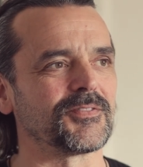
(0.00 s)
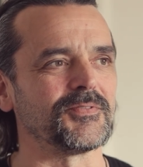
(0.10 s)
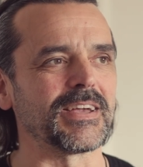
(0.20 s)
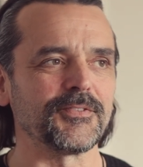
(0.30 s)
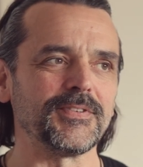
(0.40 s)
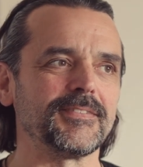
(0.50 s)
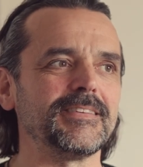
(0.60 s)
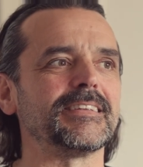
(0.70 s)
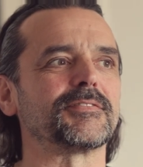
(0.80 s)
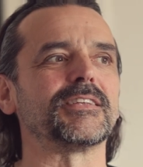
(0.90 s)

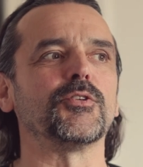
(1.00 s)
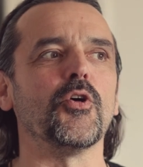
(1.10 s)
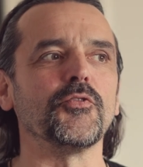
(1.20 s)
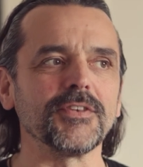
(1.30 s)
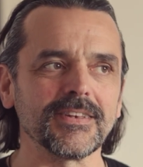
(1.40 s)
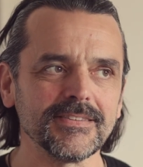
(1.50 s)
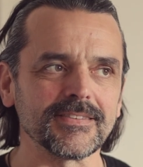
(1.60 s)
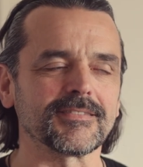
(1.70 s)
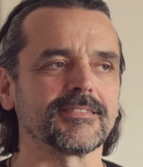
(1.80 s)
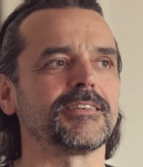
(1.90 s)
verifizieren, also ein
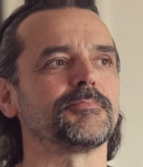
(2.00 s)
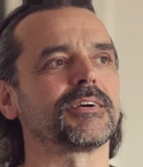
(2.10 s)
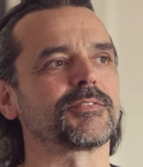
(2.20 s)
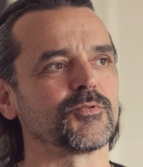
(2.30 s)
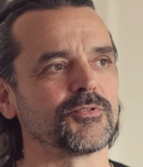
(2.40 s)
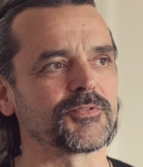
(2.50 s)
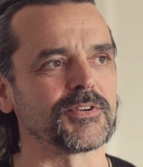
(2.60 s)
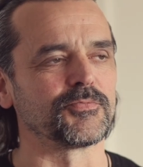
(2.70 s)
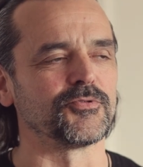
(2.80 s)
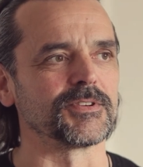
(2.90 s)
öffentliches
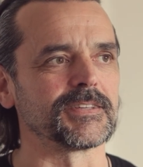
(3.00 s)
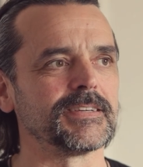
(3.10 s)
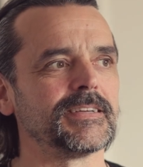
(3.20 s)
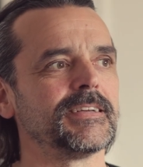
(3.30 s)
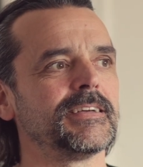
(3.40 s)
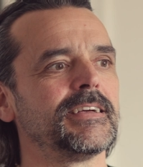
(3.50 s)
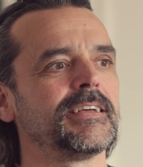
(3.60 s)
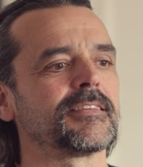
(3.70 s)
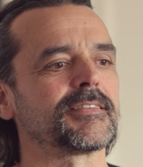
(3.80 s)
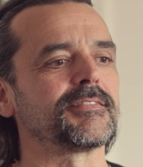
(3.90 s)
Zelebrationsverbot.
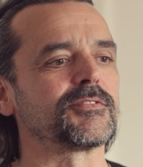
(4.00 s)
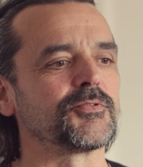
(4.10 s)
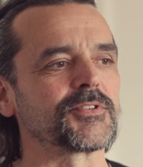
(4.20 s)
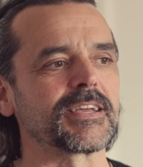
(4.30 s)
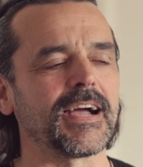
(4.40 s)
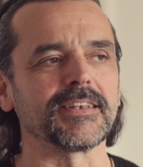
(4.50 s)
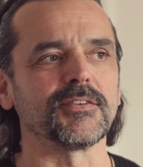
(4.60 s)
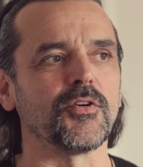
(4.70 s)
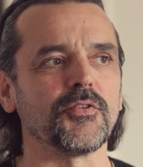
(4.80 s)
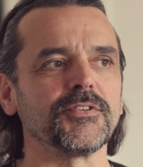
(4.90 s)
Das heißt, er durfte
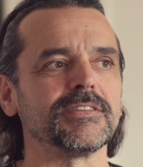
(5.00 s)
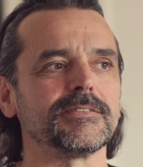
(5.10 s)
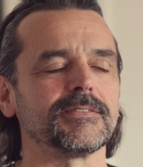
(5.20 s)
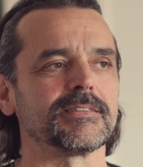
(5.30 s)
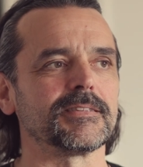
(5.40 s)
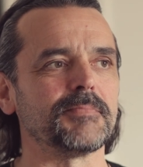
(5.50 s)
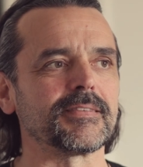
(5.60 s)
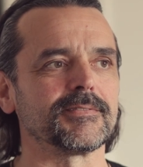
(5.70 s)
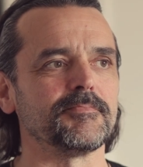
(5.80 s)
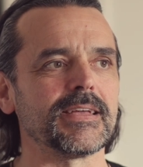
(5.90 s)
keinen öffentlichen
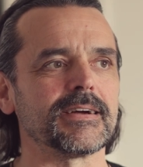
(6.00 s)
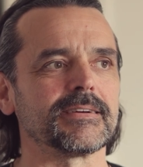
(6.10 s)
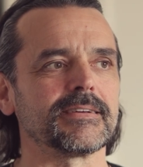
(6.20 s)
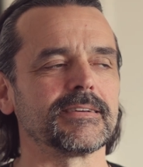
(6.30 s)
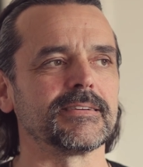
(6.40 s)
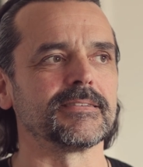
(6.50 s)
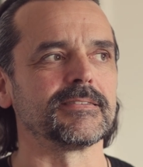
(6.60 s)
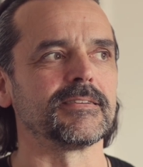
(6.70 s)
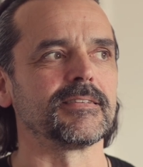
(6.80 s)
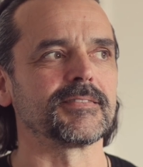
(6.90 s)
Messen mehr
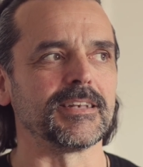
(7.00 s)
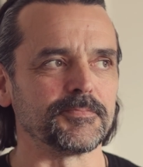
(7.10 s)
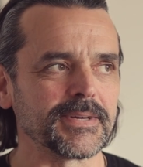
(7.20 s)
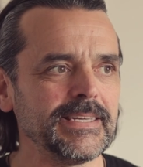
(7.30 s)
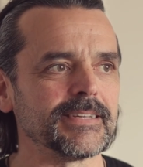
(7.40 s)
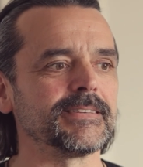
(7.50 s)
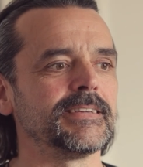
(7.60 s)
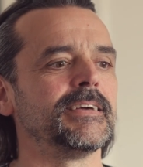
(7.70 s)
zelebrieren